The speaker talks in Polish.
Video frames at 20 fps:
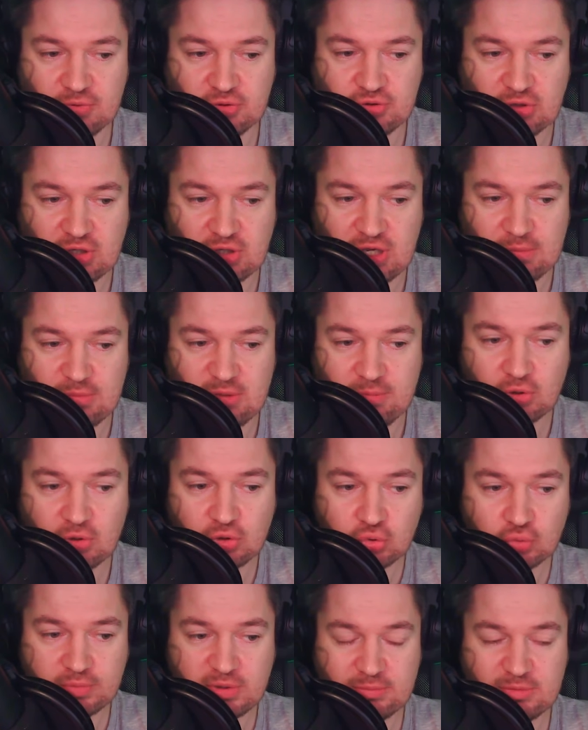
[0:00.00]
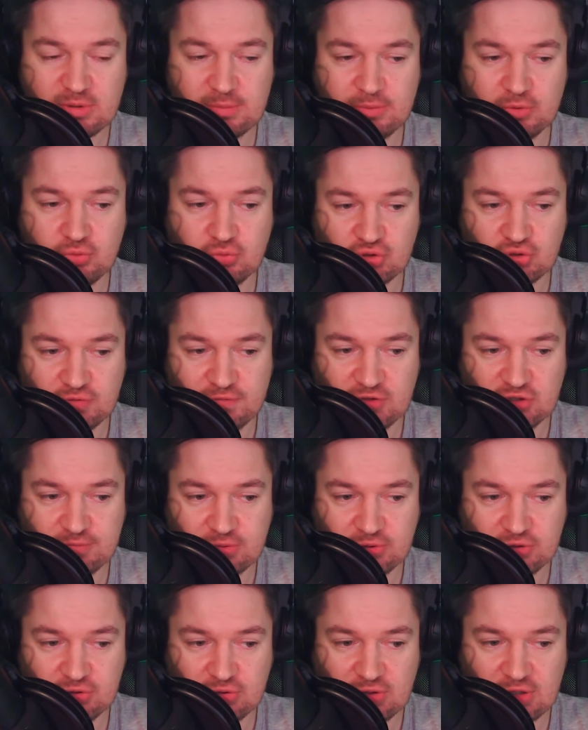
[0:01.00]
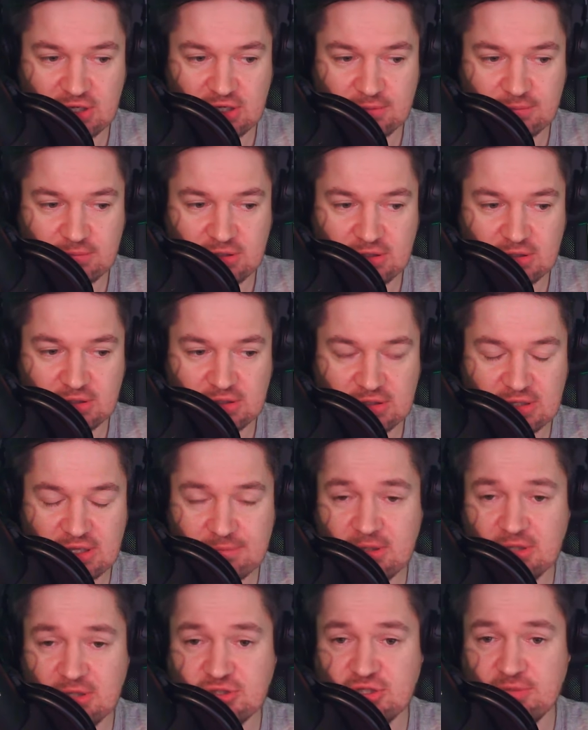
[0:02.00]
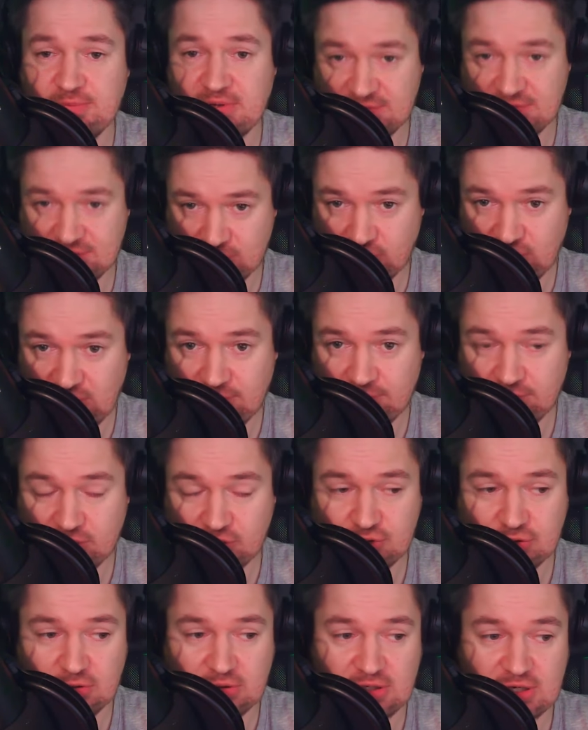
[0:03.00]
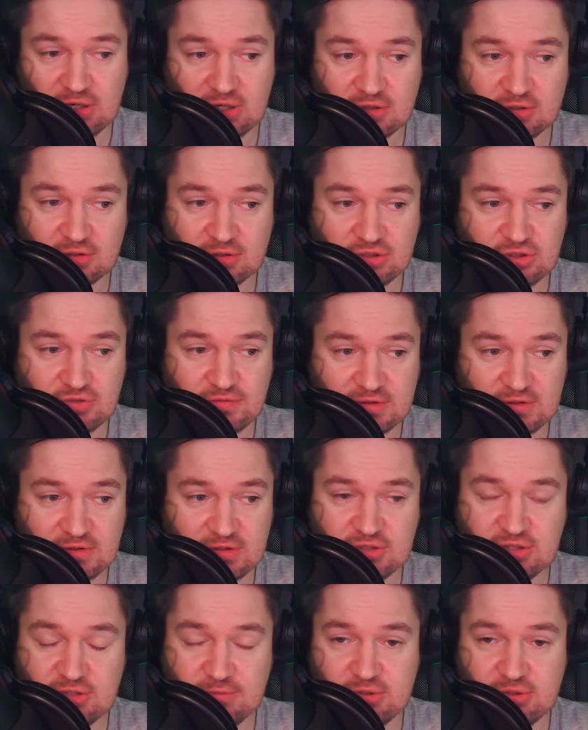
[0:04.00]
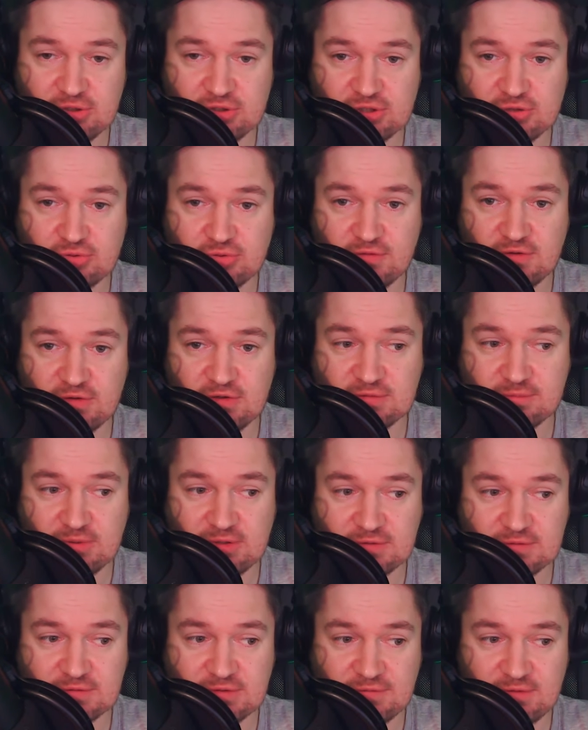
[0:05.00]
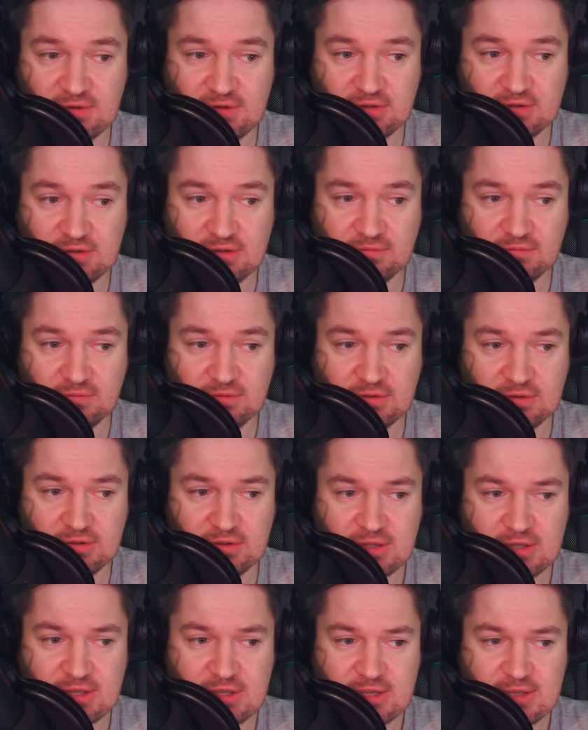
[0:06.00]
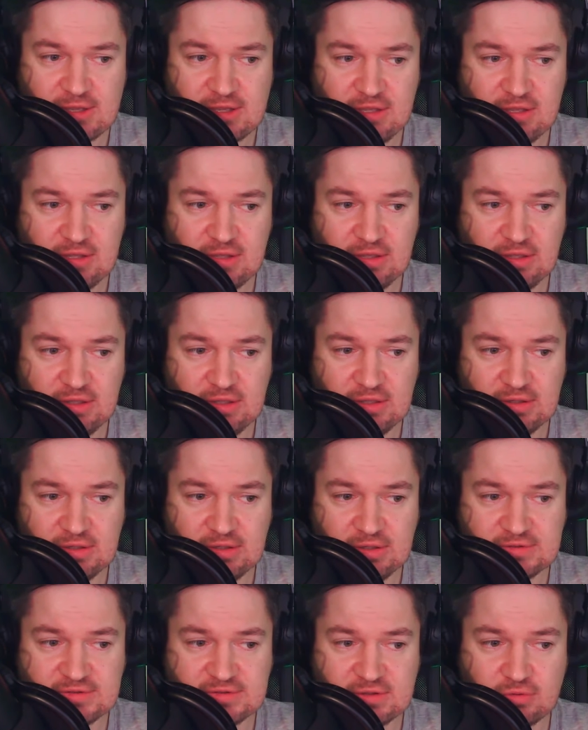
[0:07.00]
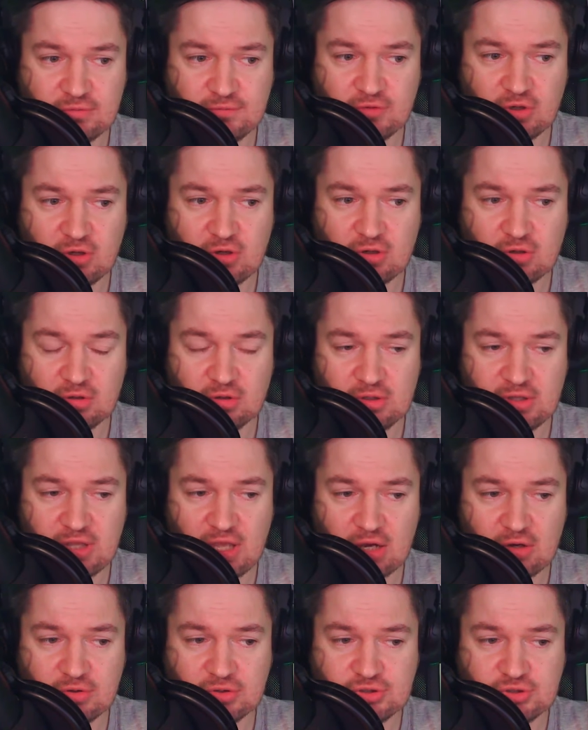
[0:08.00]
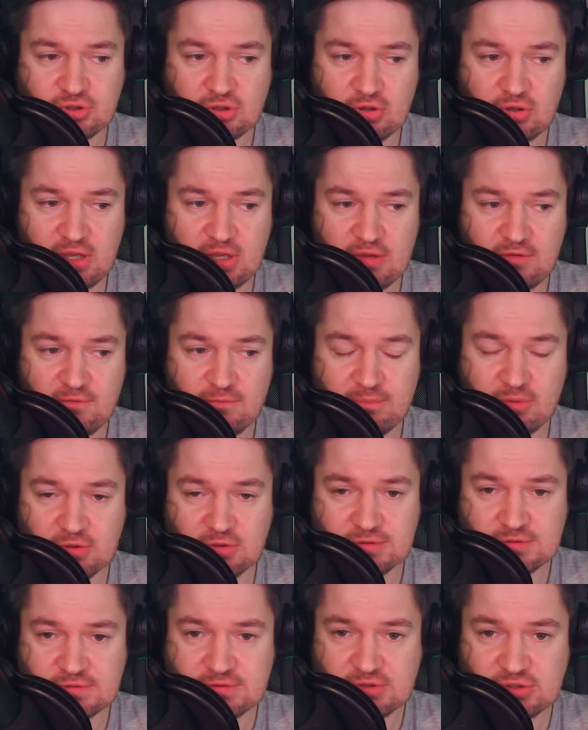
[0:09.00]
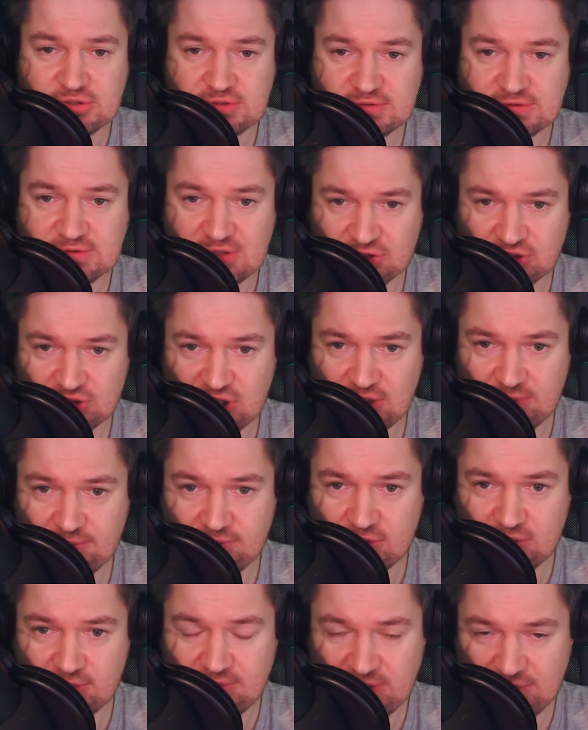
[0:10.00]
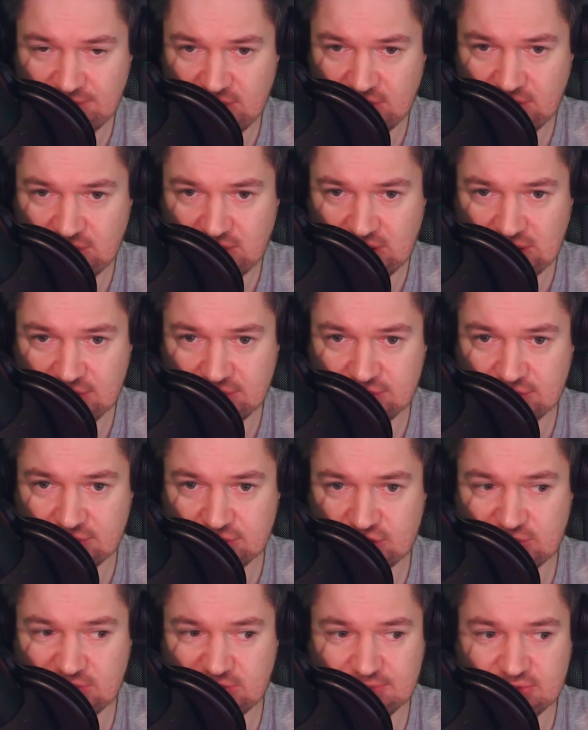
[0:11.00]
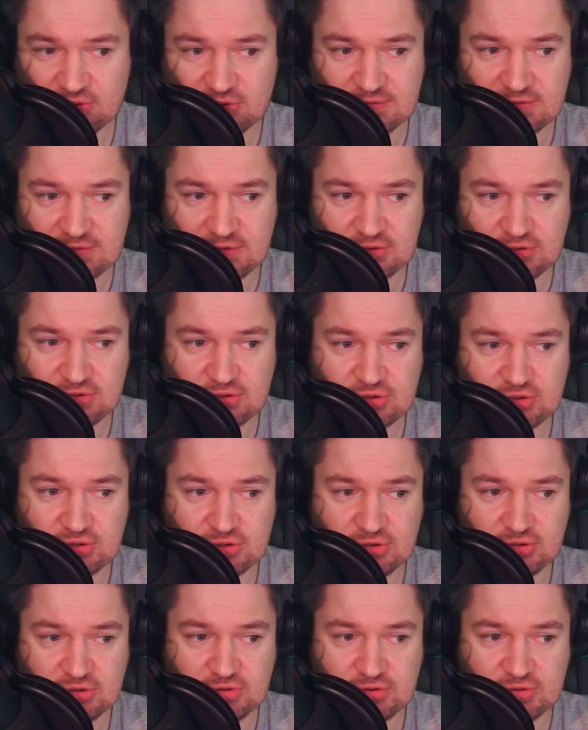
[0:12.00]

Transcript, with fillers: pociągami, bo lubimy podróżować pociągami, lepiej się pracuje w pociągach, świetnie się pisze, człowiek jest bardzo efektywny. Zarówno jakość kolei w Polsce się znacznie poprawiła, to trzeba przyznać